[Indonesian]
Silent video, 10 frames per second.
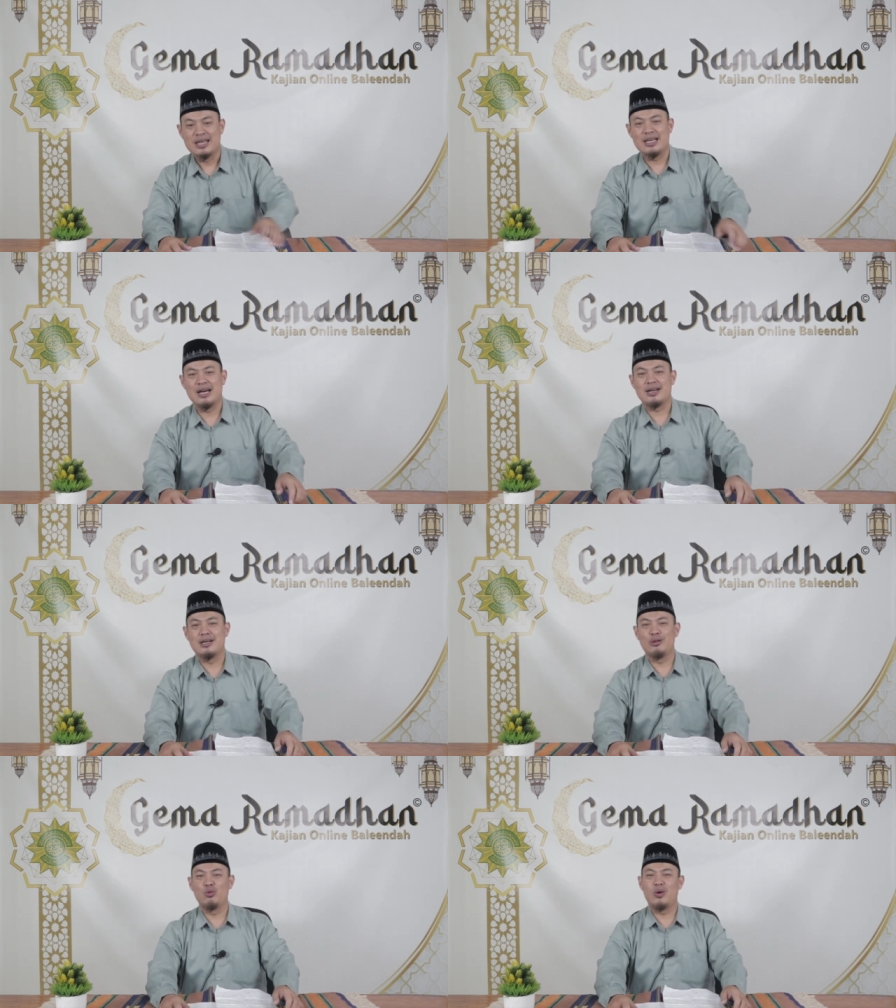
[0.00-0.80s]
Yang
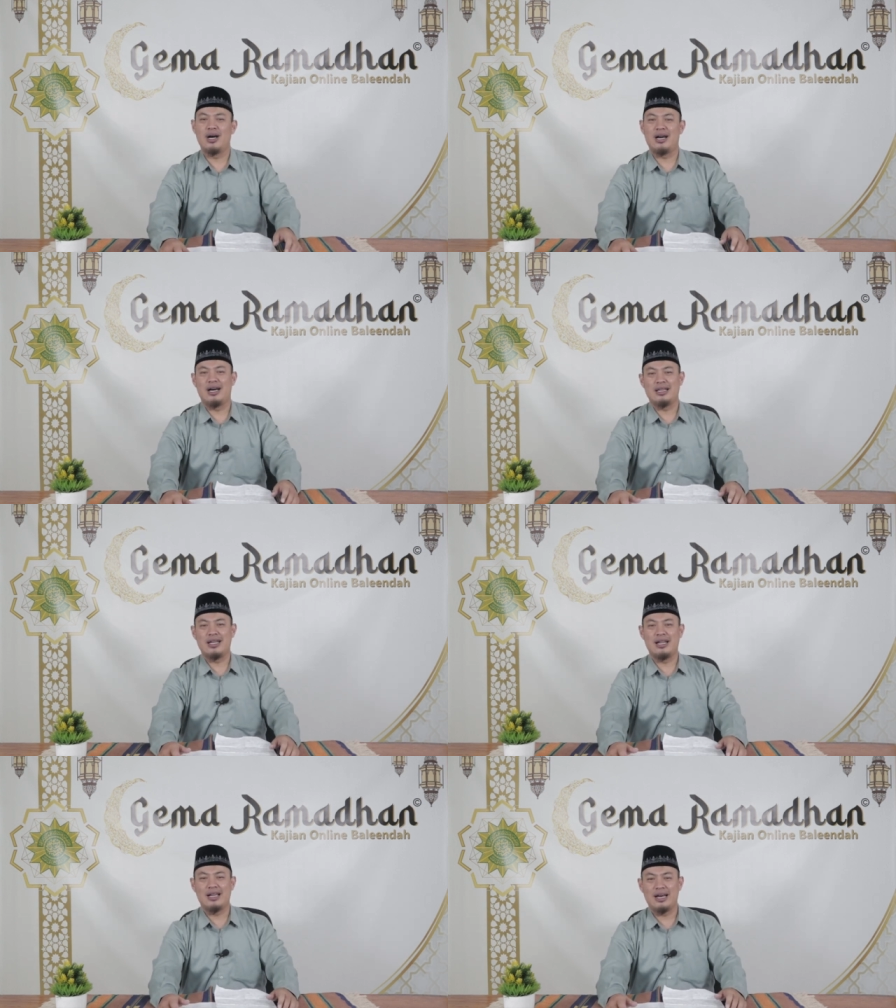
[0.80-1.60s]
kedua
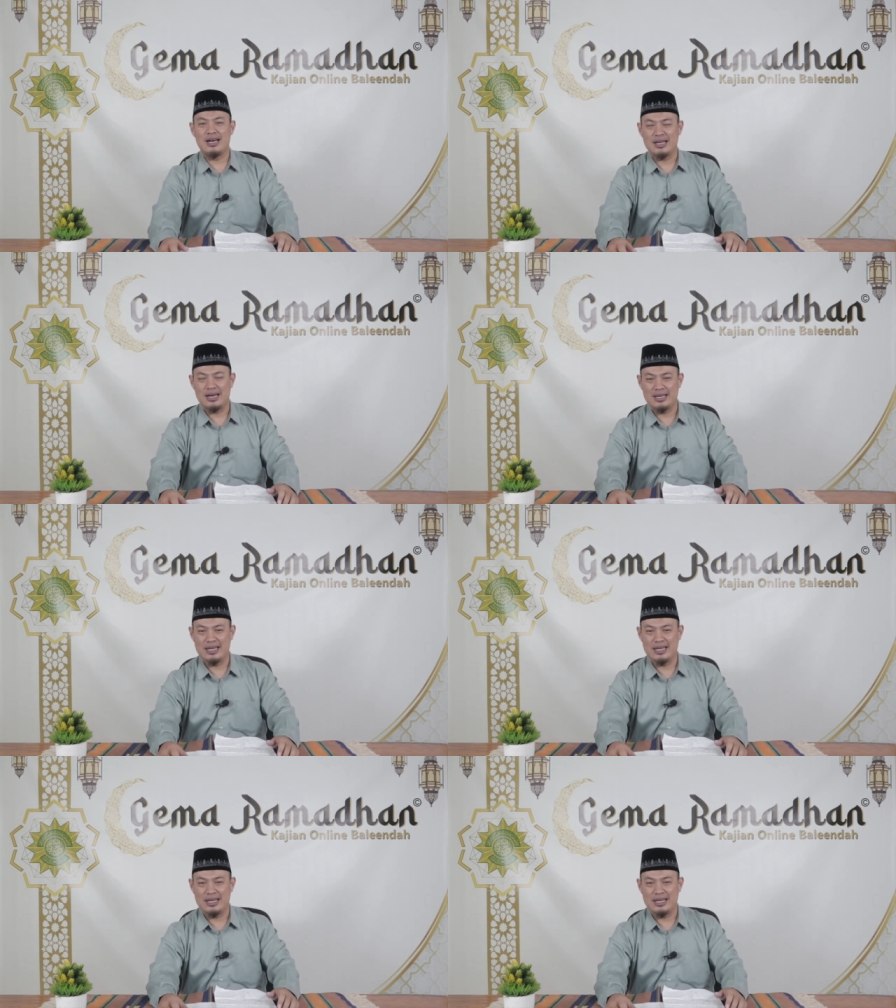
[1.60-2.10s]
adalah